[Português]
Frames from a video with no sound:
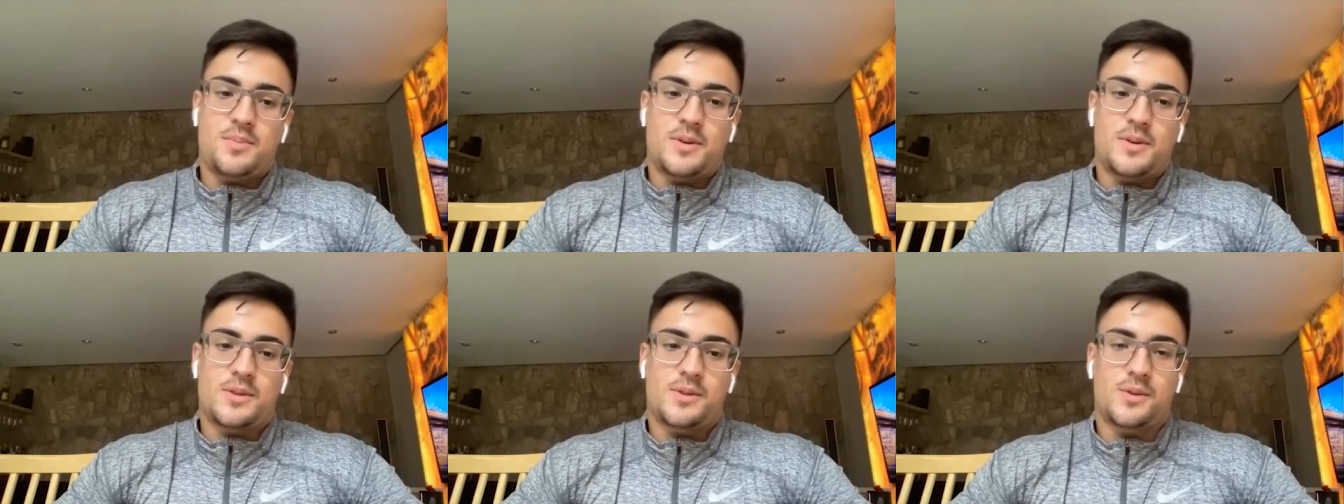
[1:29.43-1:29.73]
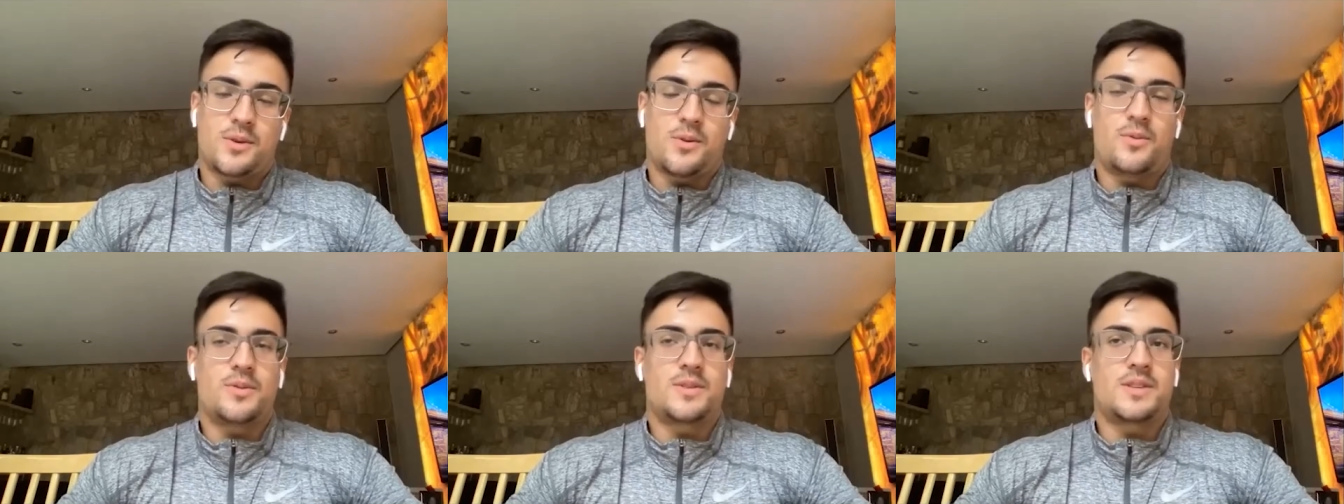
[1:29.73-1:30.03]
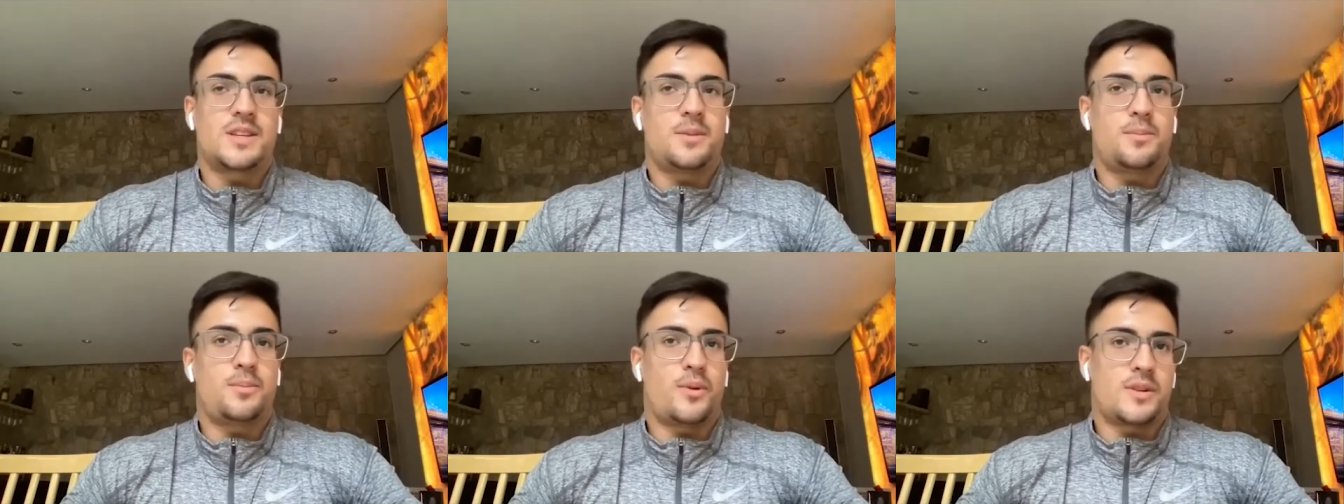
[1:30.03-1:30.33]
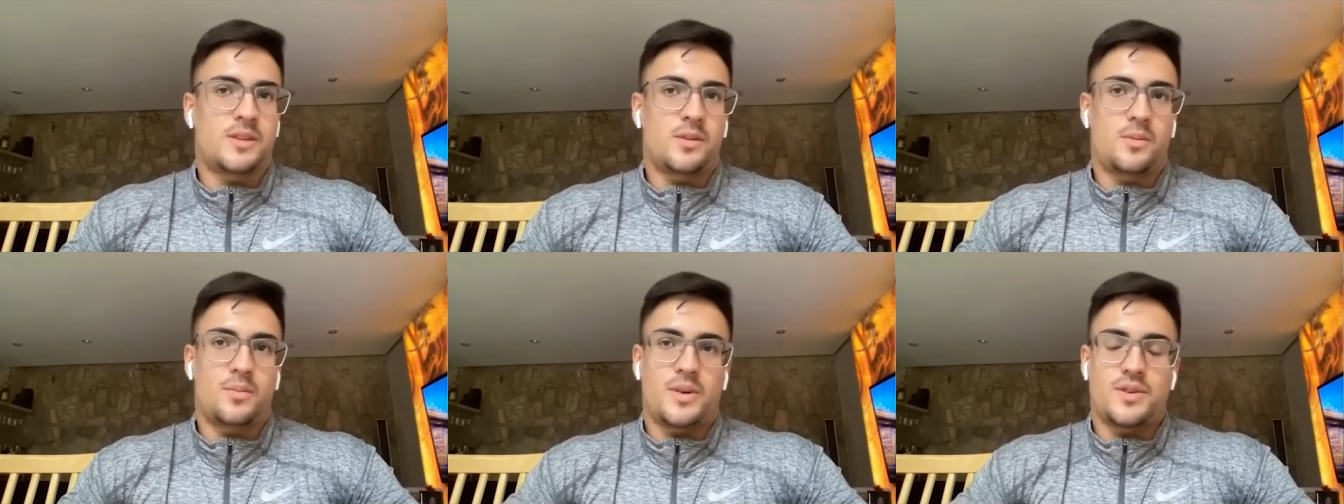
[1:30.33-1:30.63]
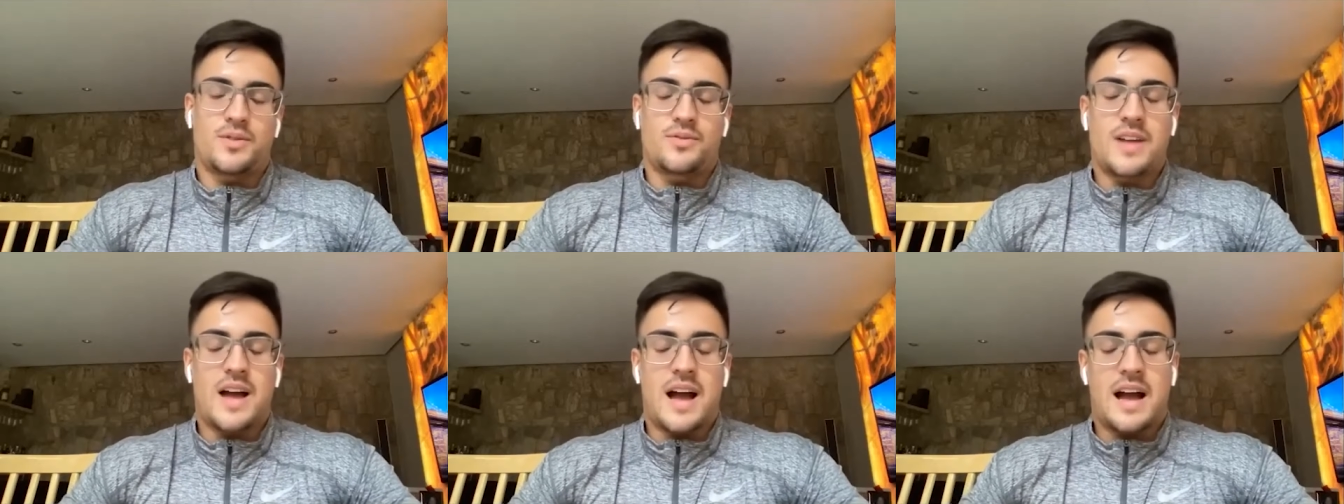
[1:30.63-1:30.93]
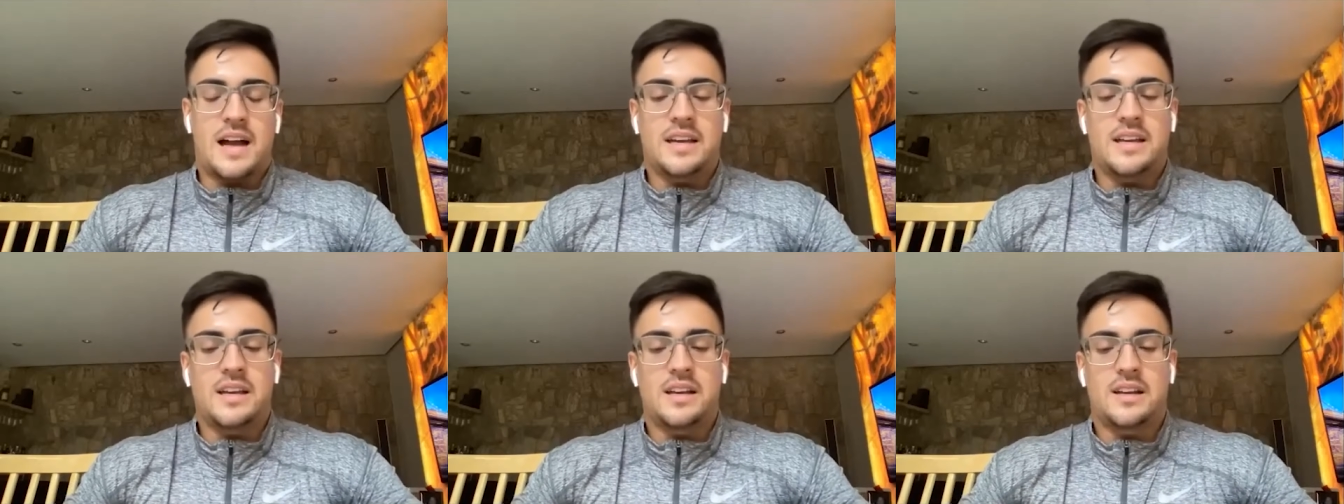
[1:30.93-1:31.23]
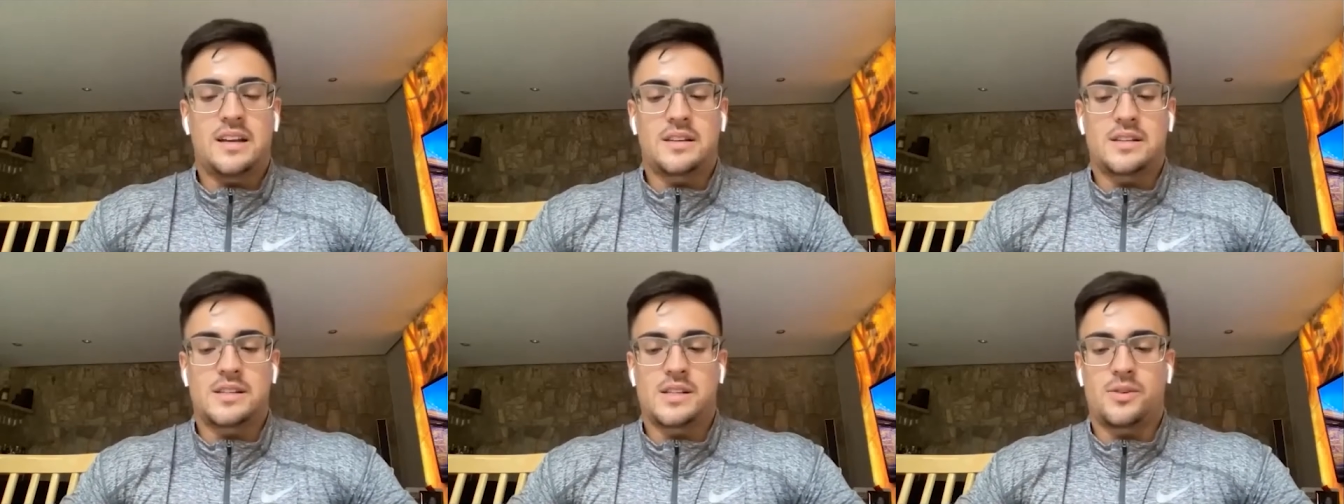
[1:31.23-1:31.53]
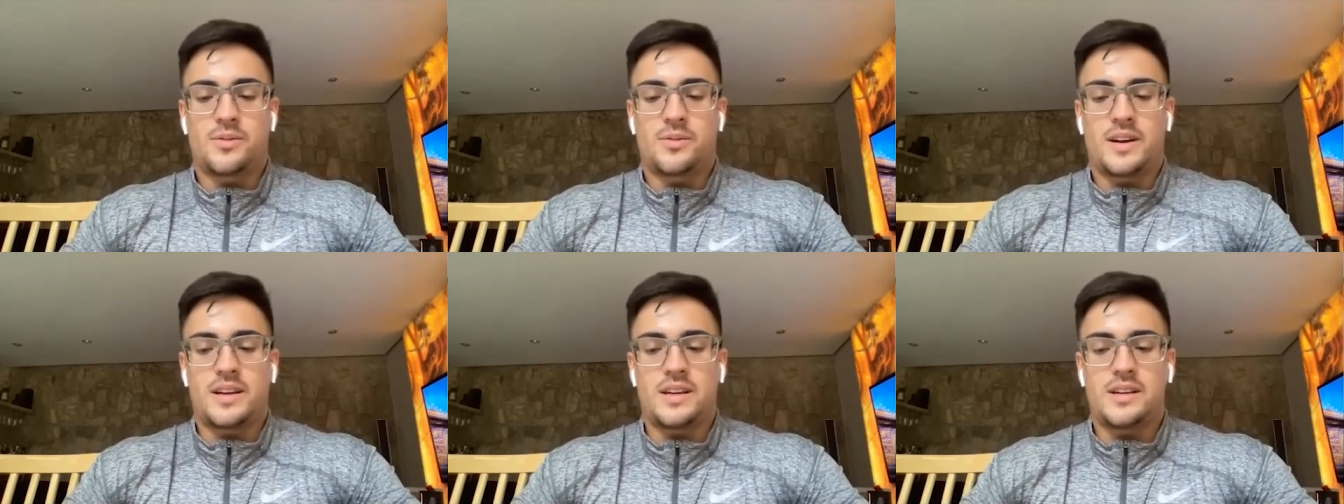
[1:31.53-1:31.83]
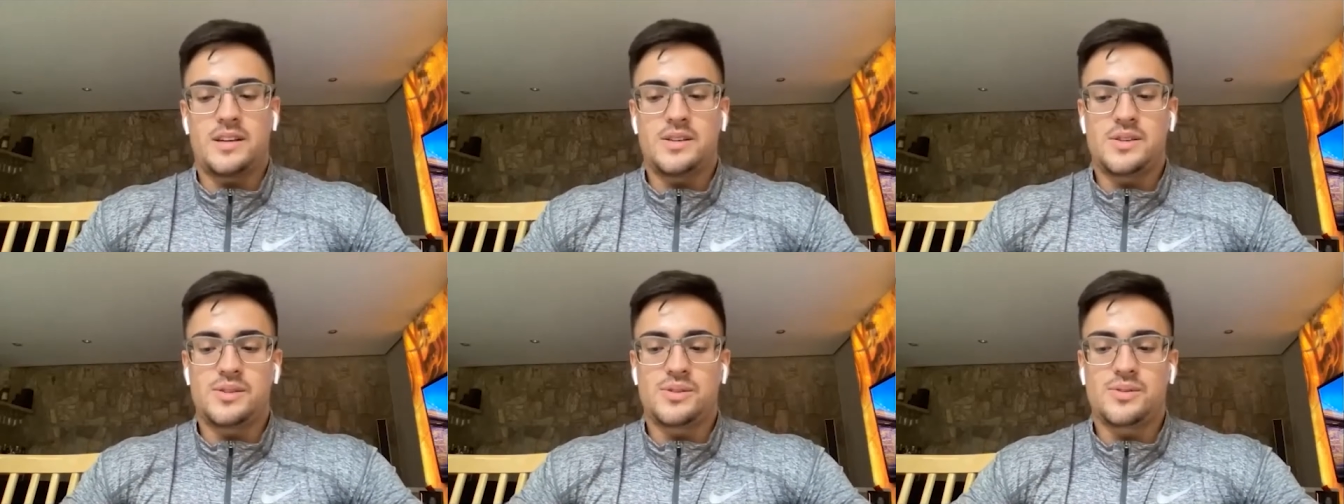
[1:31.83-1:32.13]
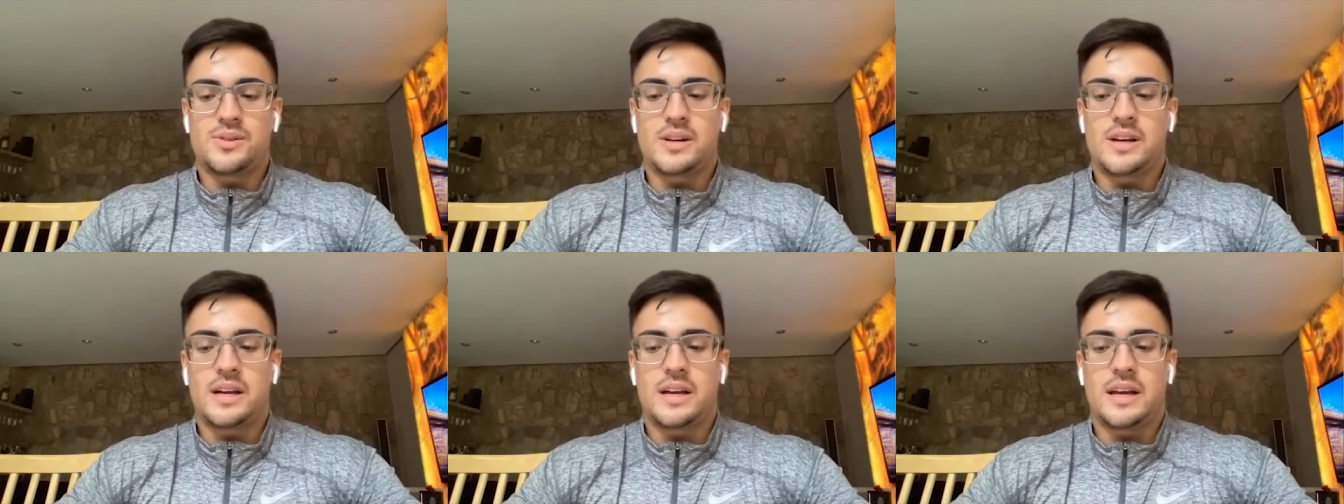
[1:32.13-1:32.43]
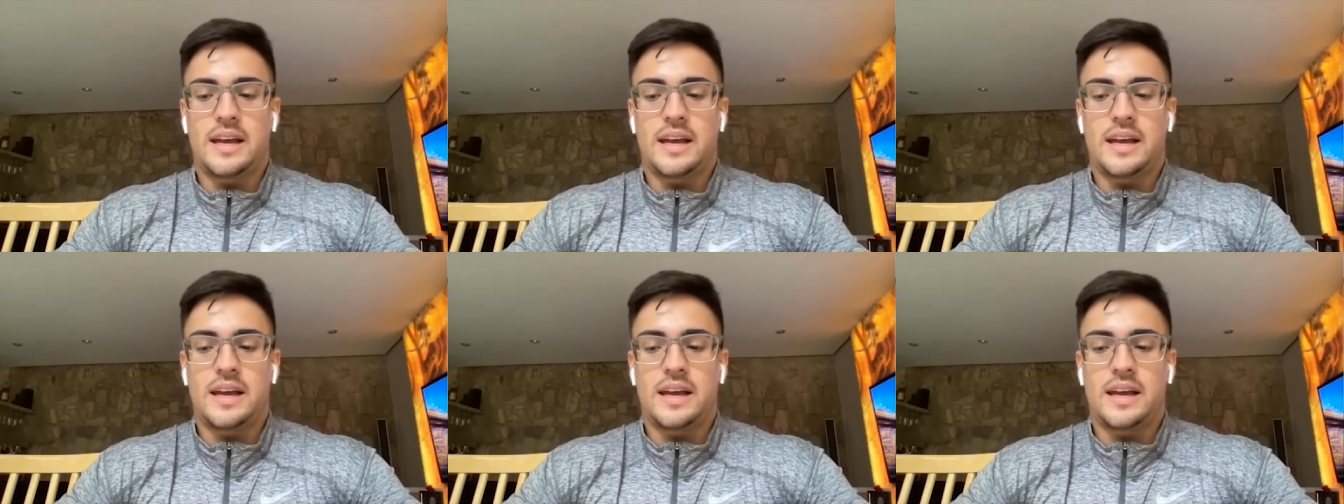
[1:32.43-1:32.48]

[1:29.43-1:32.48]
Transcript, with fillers: pessoas que possam me ajudar em relação a isso.